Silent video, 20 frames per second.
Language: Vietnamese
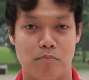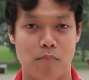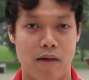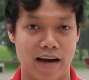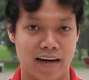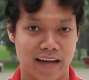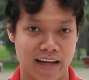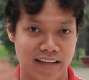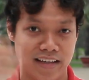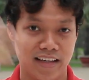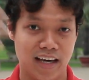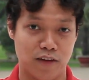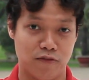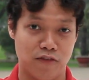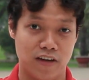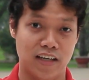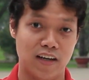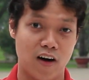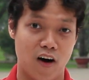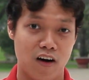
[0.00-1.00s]
bạn thấy dĩa hành
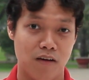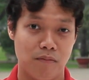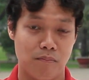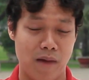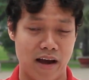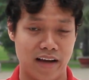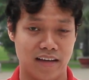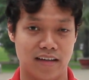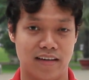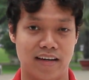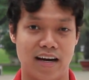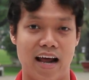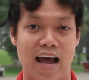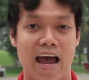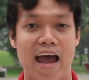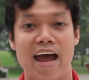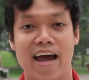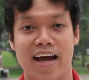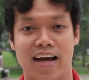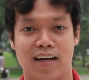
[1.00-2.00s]
phi đó, bạn dịch ra
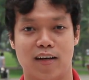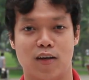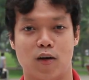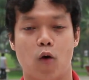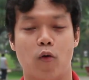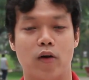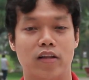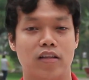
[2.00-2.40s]
à, cô